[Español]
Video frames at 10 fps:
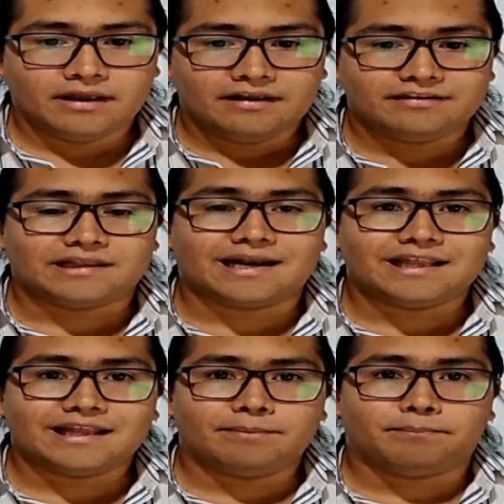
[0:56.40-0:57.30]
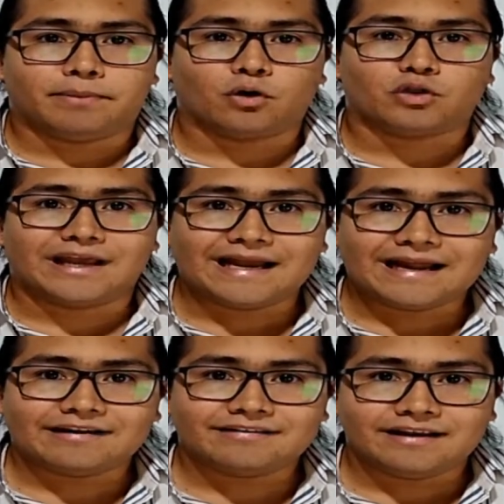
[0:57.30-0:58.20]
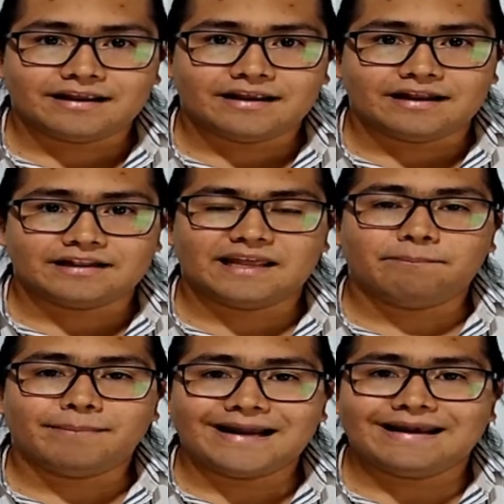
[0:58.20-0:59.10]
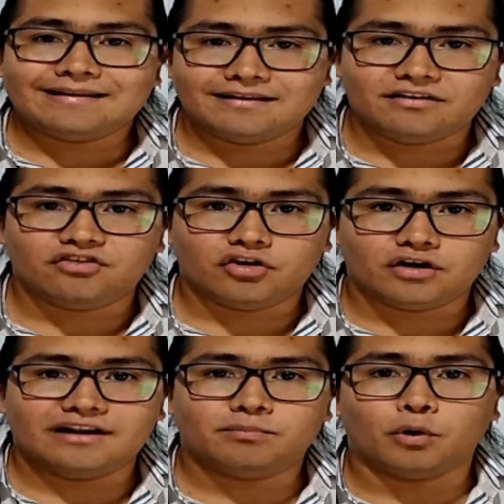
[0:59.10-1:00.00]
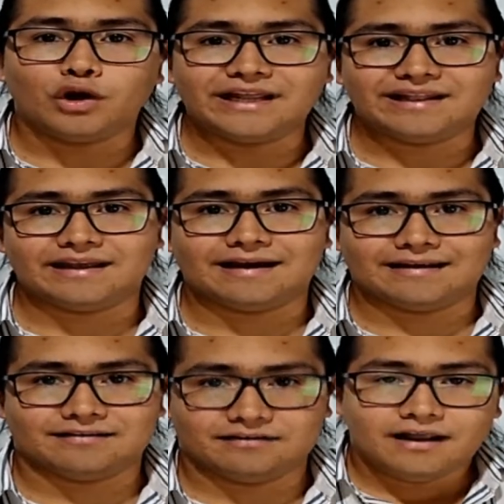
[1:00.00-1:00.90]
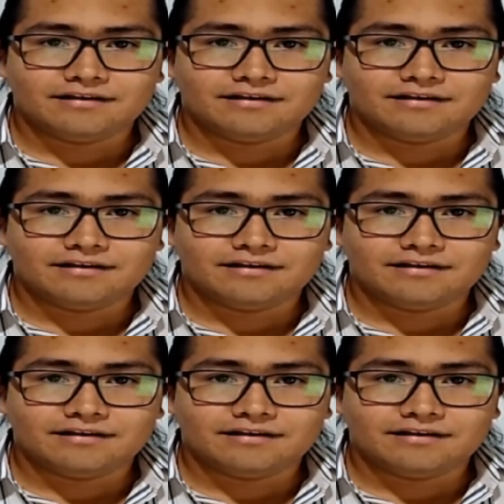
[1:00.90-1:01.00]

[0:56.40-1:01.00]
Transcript: Se trata de protegerse de malas decisiones políticas.